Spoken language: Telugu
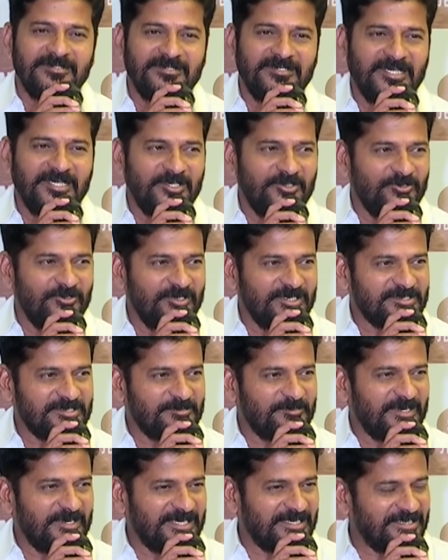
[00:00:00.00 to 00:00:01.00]
నేను యుఎస్
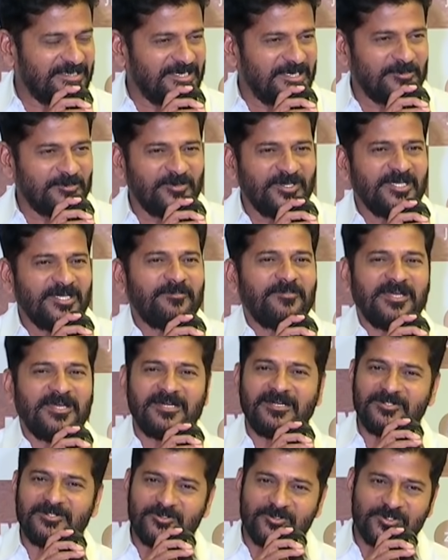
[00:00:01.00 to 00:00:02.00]
పర్యటనకు పోయినప్పుడు
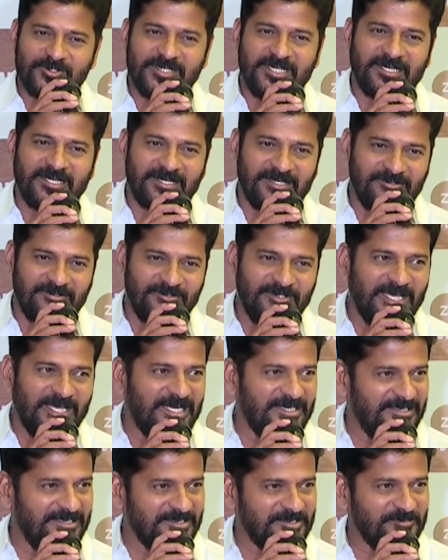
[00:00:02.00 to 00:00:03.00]
అక్కడ చూసిన అక్కడ ఉండే
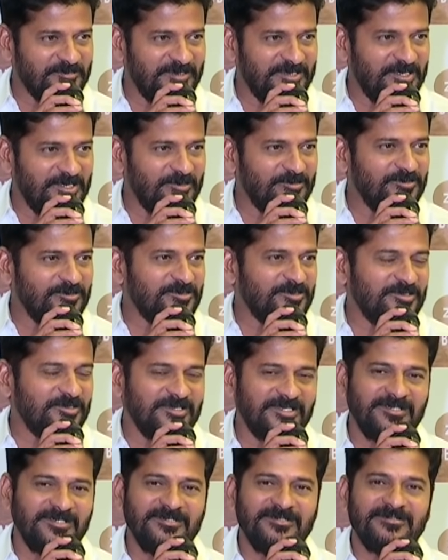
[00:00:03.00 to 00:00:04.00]
ఆడియన్స్ మధ్యలో
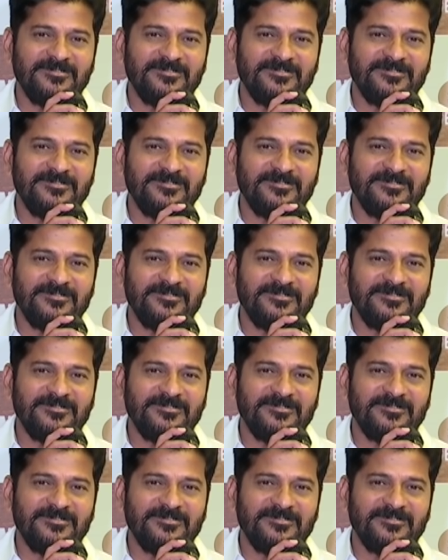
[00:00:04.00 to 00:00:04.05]
కూర్చొని